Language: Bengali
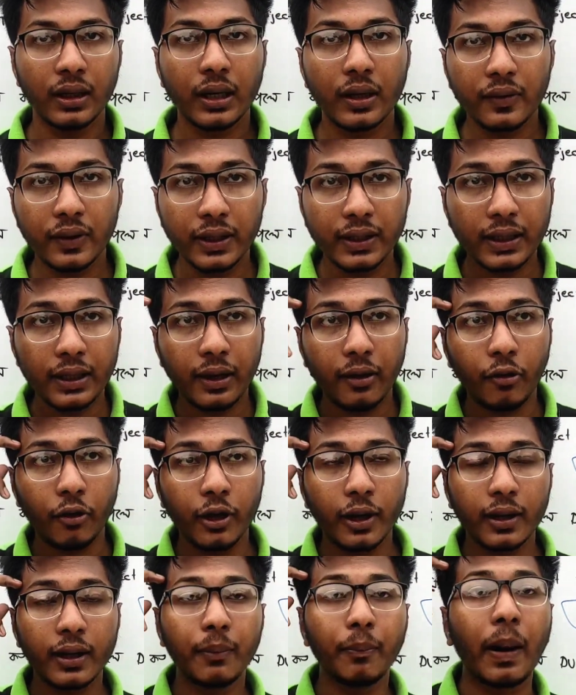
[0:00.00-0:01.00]
কাজে এটা
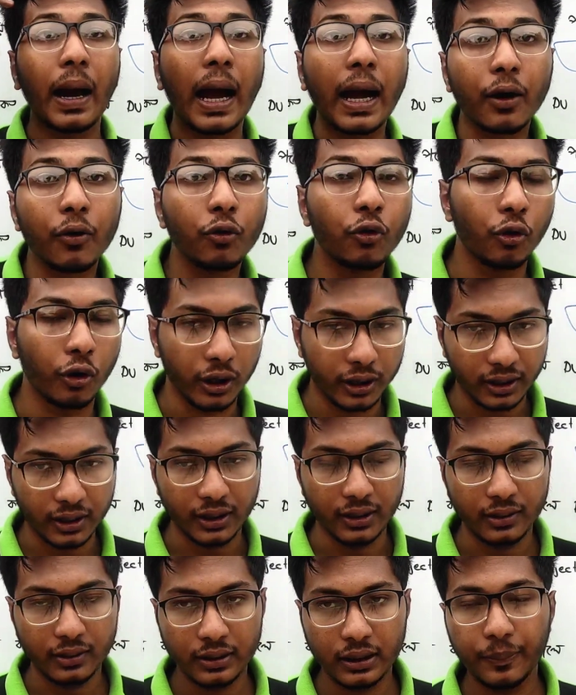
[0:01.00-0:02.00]
অনেকটা ভাগ্য আর
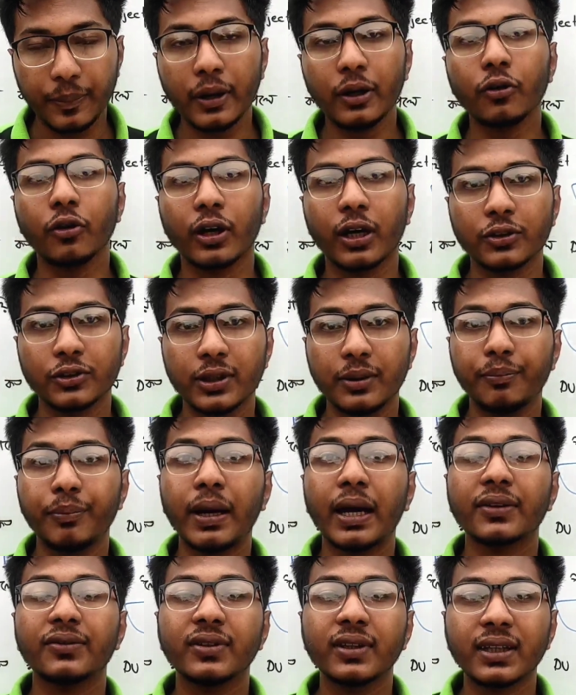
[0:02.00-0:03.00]
কি ডিপেন্ড করে আসলে
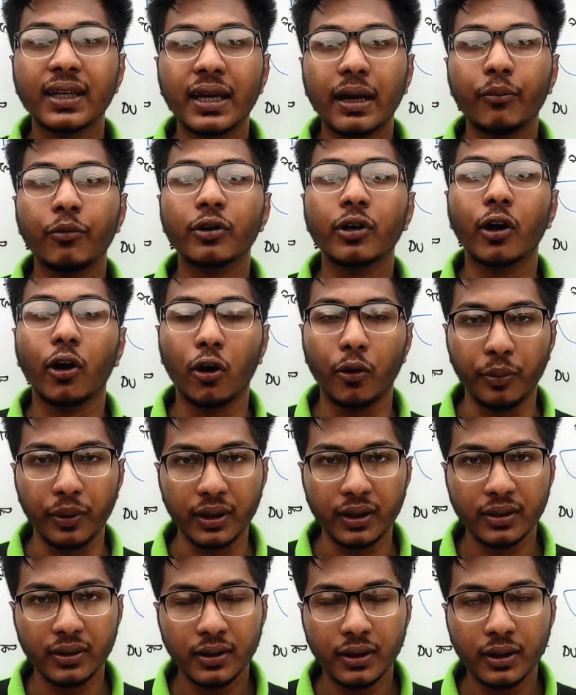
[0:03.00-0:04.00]
ব্যাসে কেমনটা হবে